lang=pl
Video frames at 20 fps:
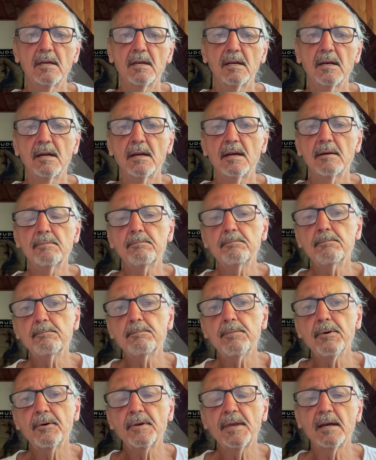E,
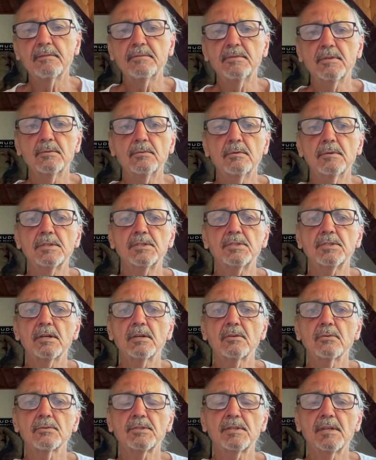pojawiły
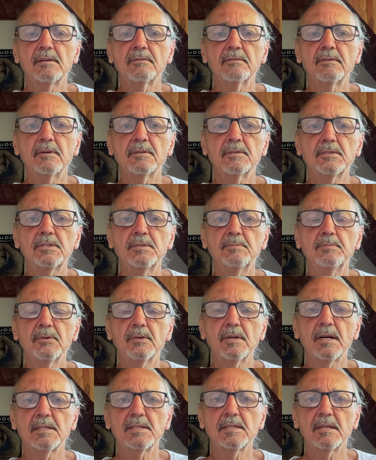się różne wątki,
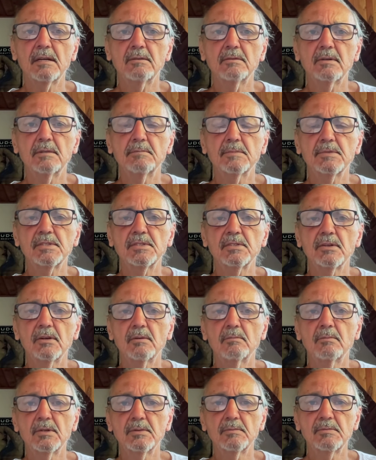pokazałem,
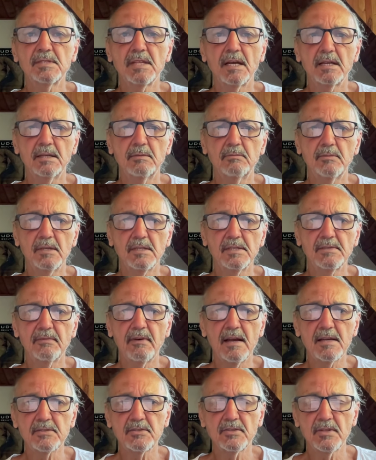co moim zdaniem jest
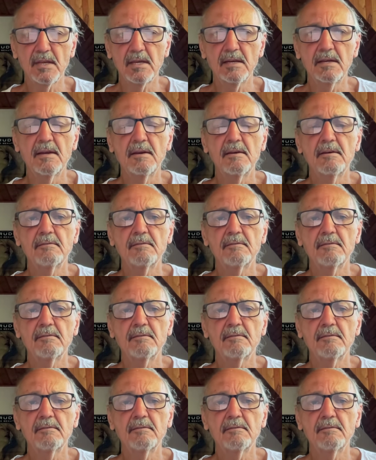ważne